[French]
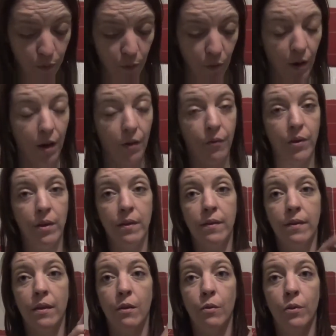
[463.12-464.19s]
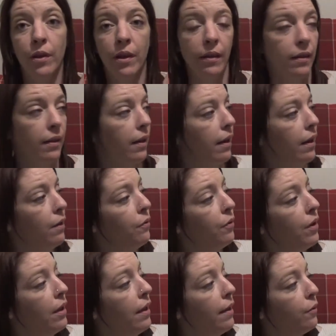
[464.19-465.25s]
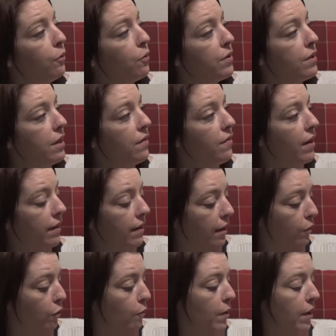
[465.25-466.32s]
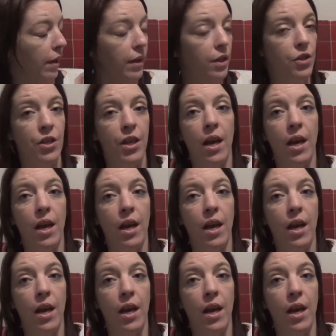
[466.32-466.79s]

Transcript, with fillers: que ravie. C'est le dernier Elf de Sylvana de Marie chez